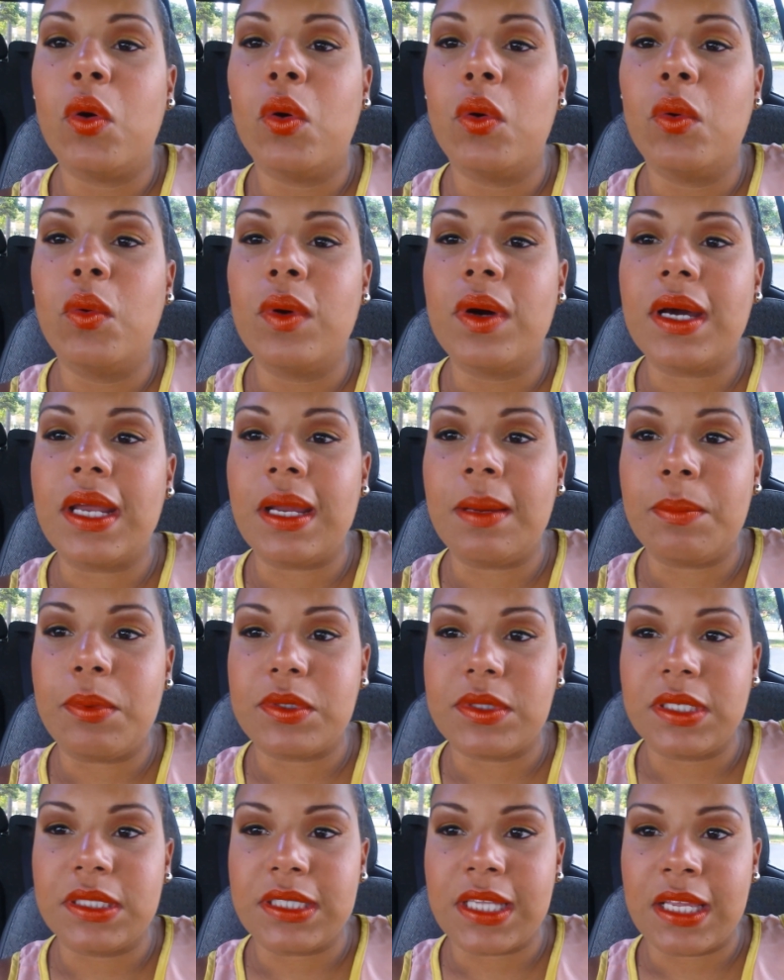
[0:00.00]
un gran
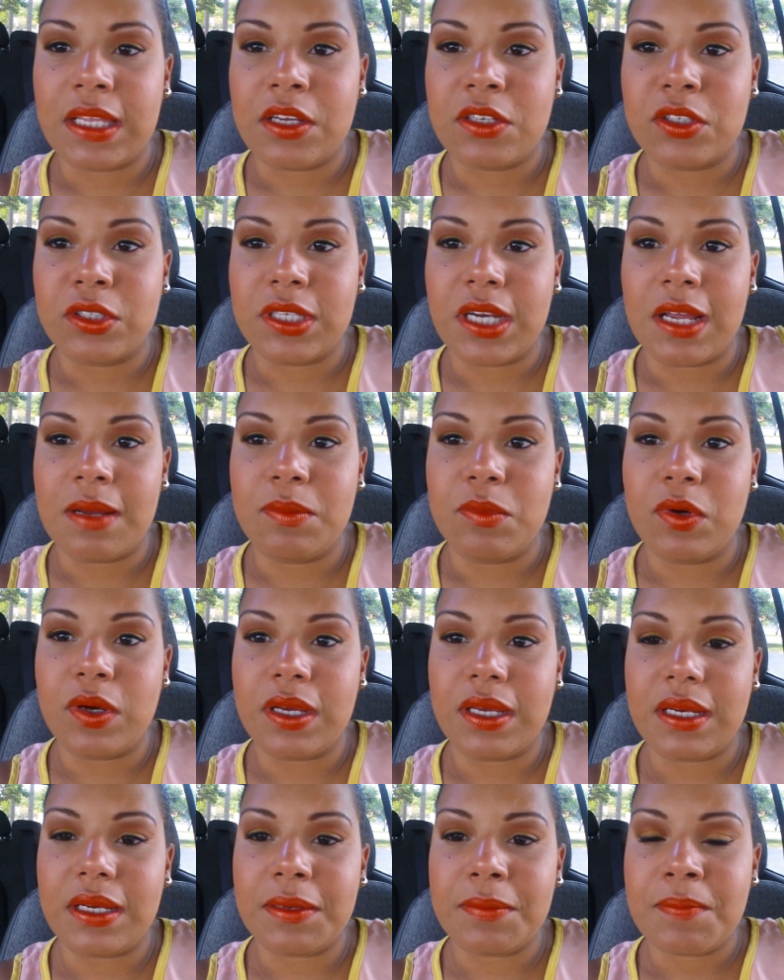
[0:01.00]
porcentaje de nosotras las
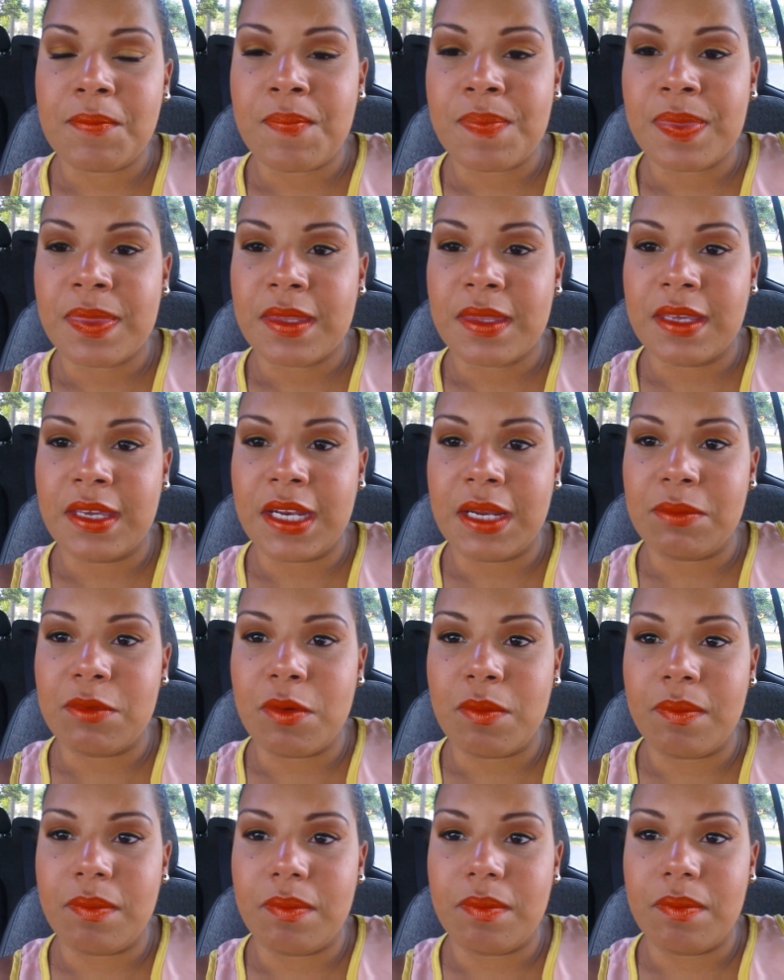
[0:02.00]
mujeres
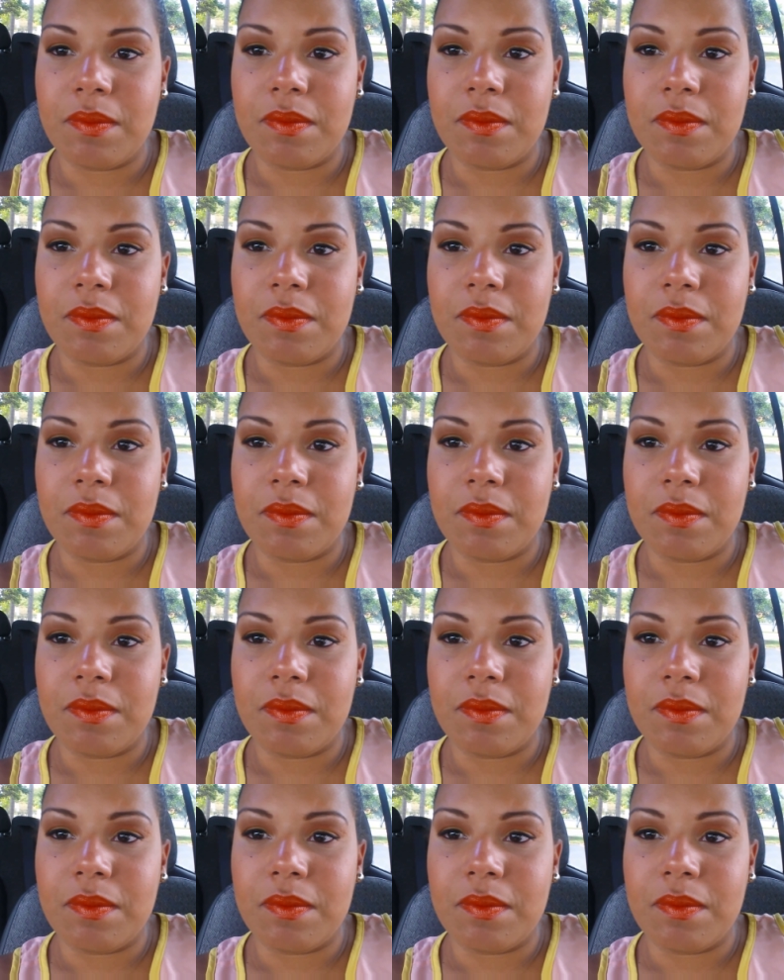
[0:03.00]
queremos